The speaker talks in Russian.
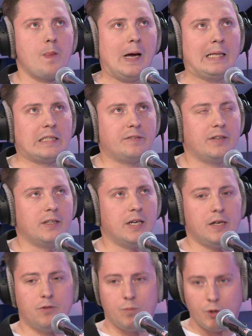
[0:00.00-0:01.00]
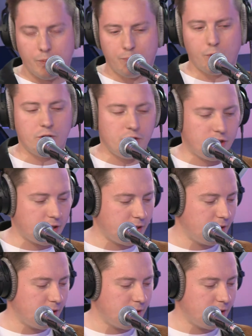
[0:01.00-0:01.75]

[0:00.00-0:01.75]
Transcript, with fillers: Она звала его мой пончик.